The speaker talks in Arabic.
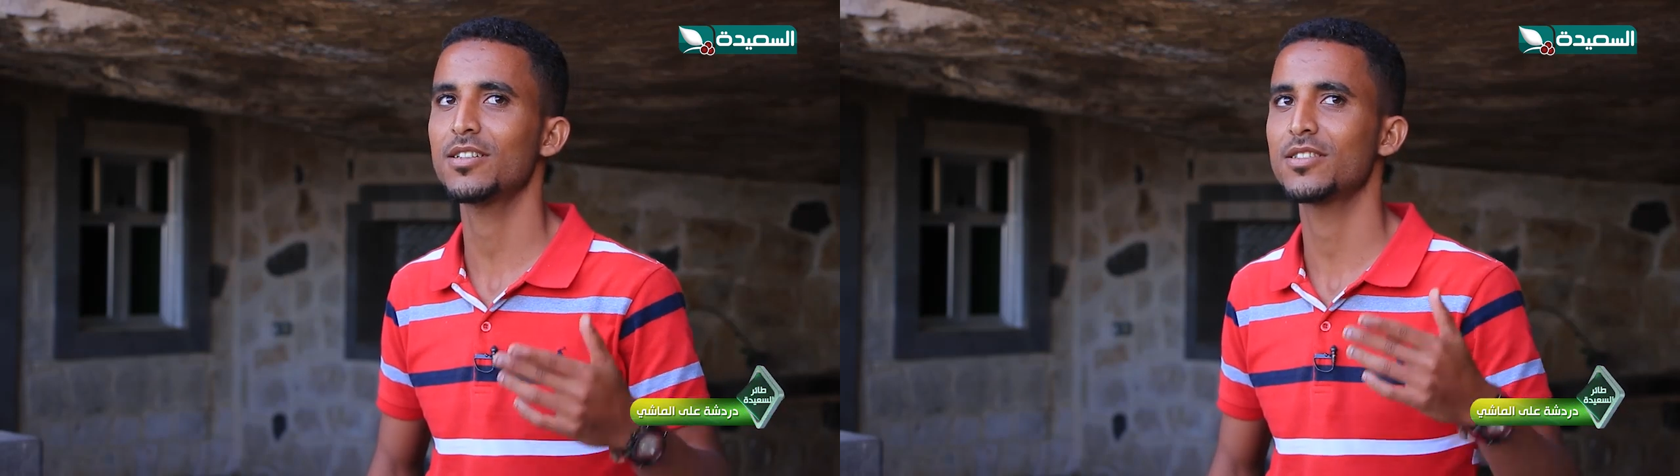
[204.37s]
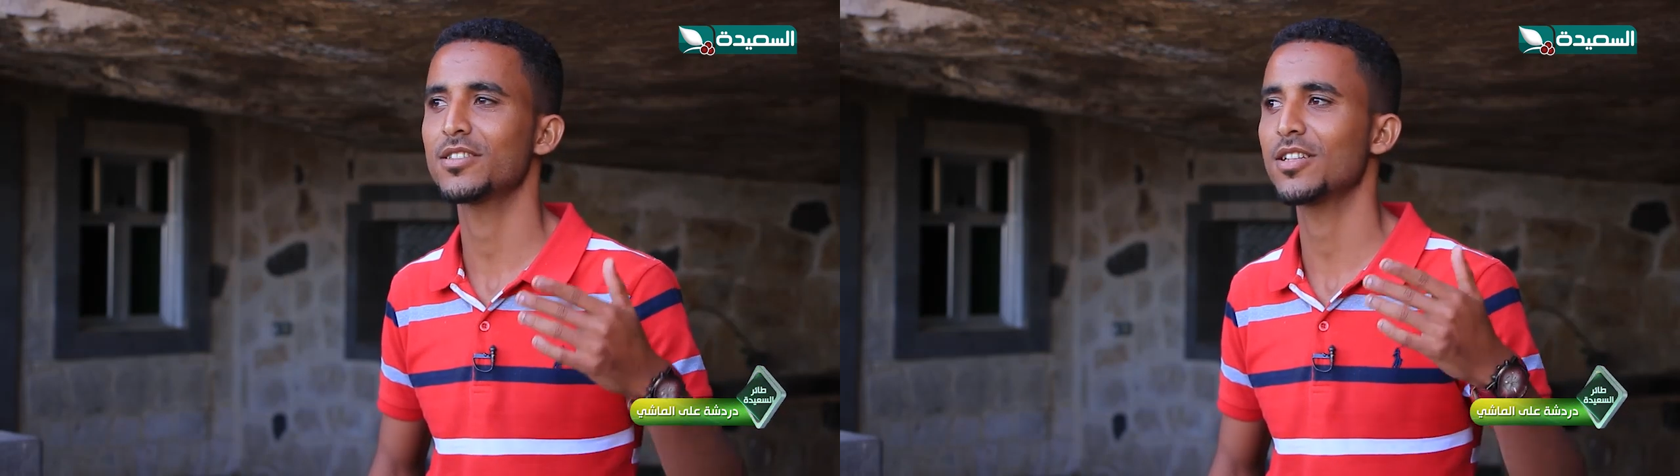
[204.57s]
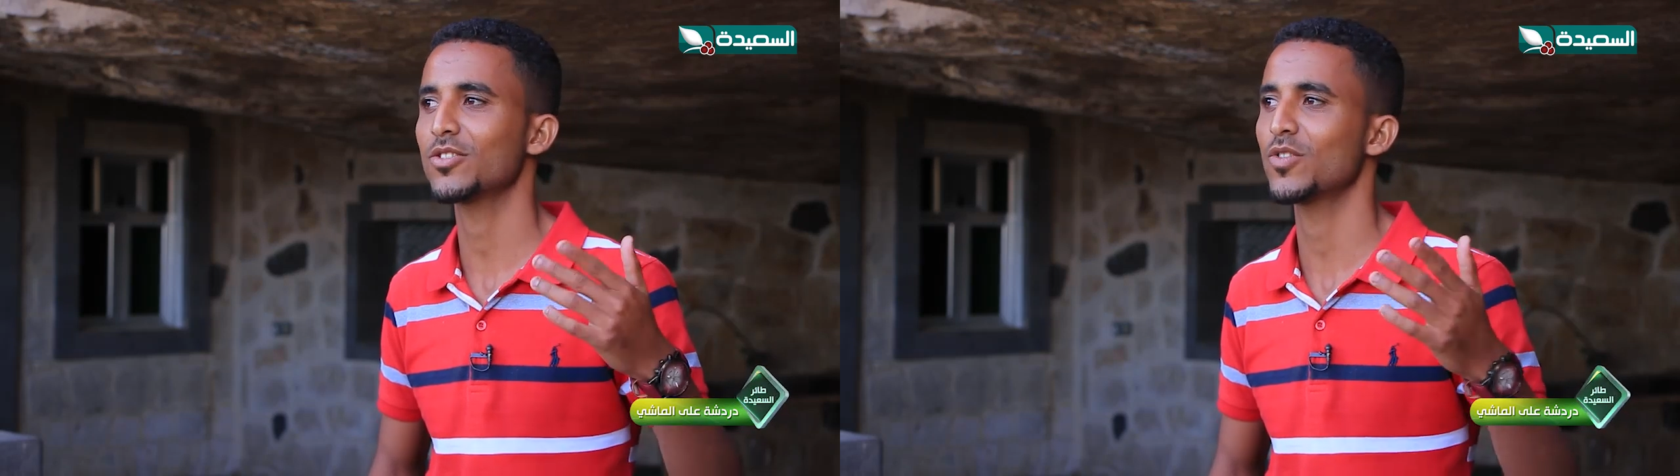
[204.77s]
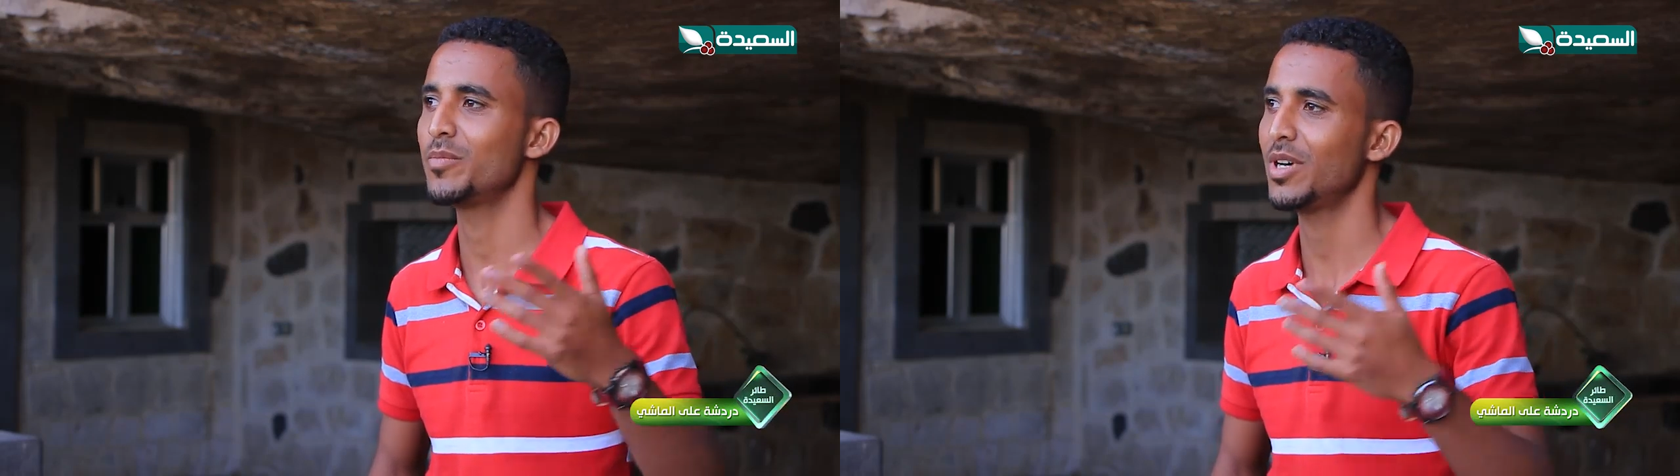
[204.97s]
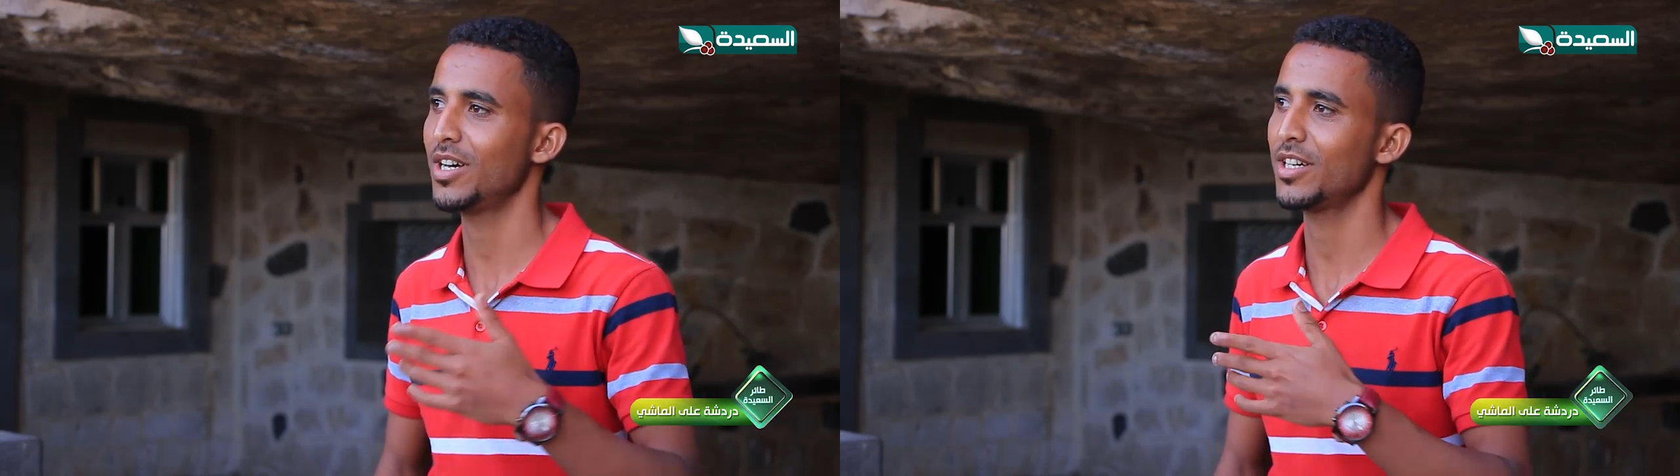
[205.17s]
انطلقت في
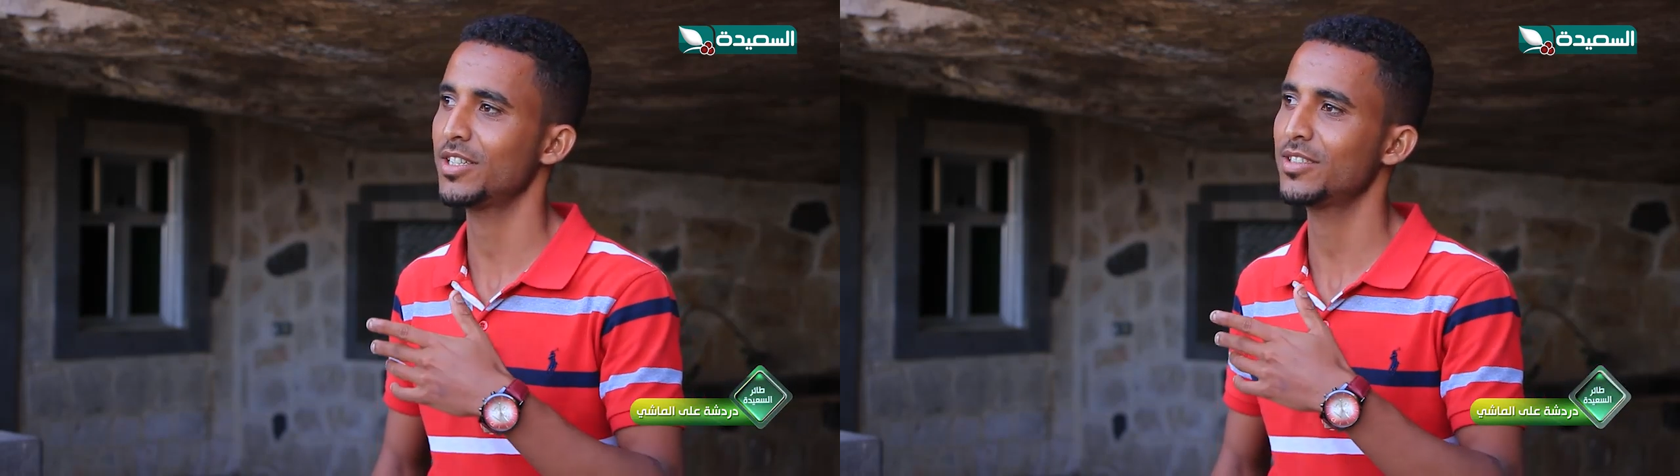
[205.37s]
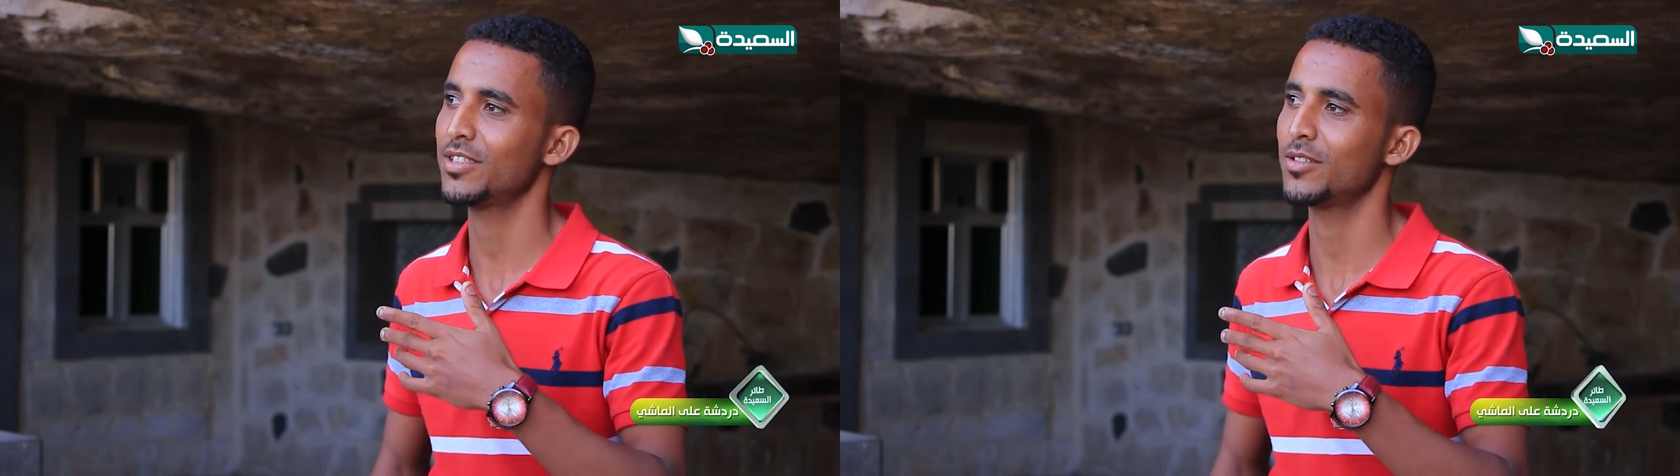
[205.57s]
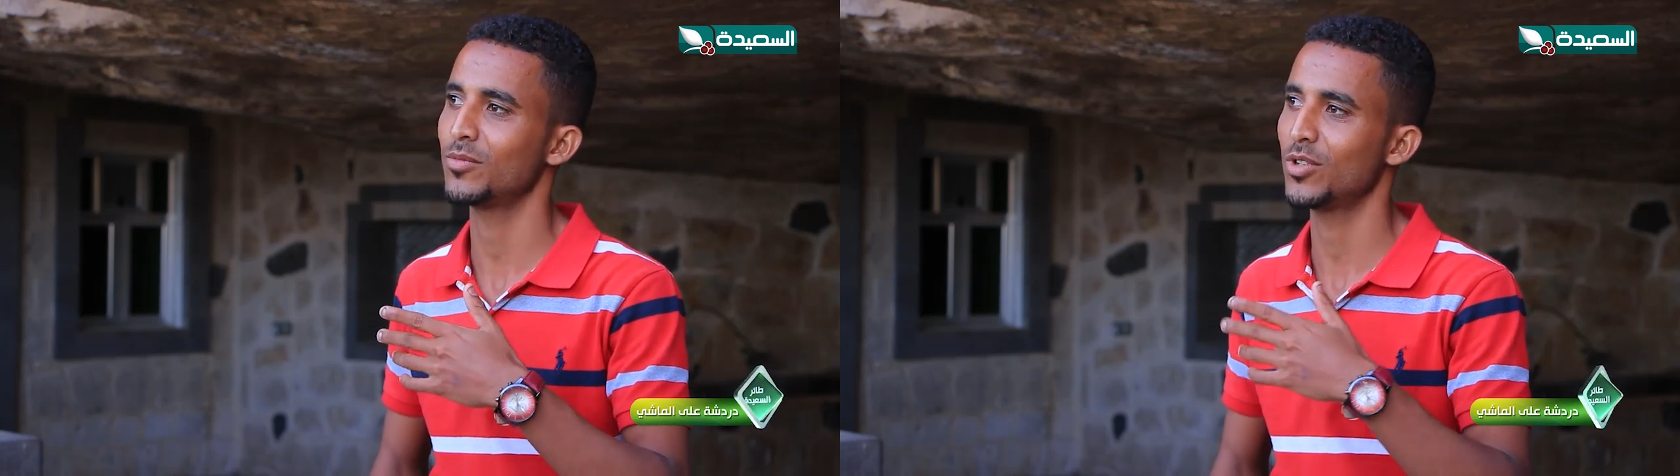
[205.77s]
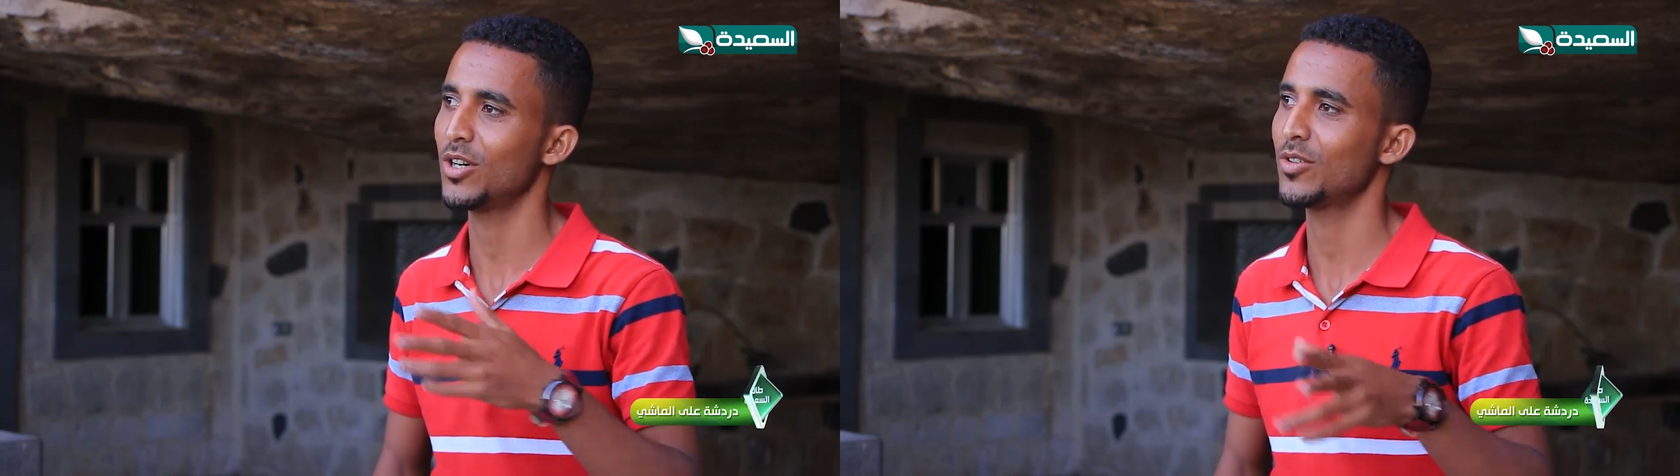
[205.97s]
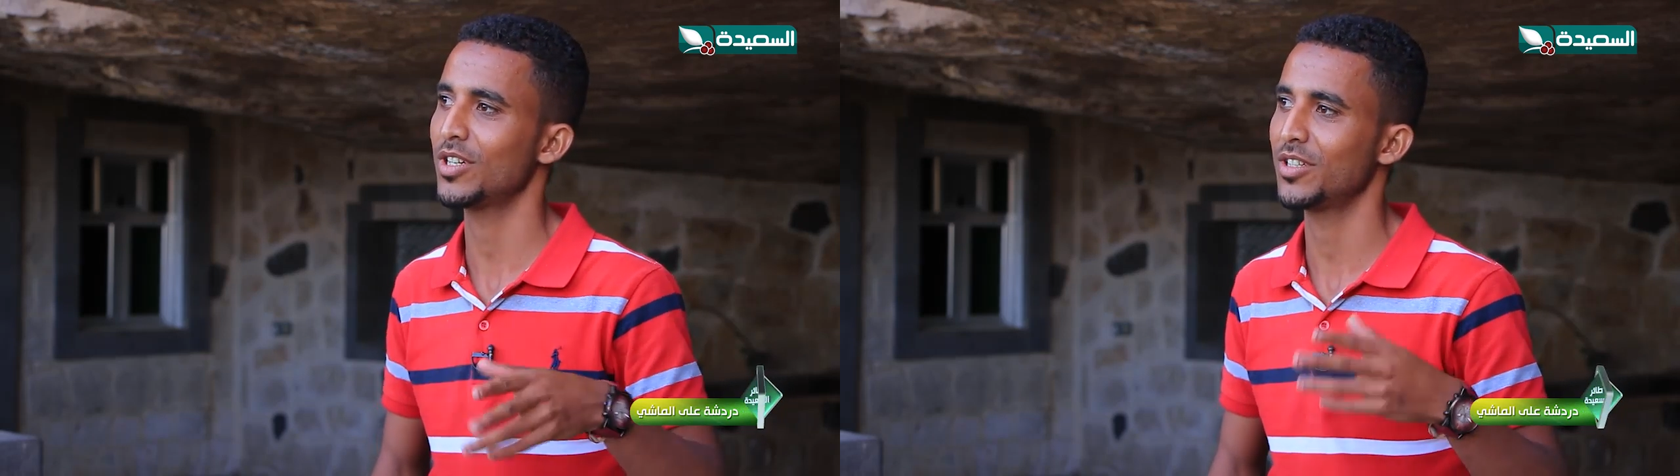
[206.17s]
المعاهد المجاورة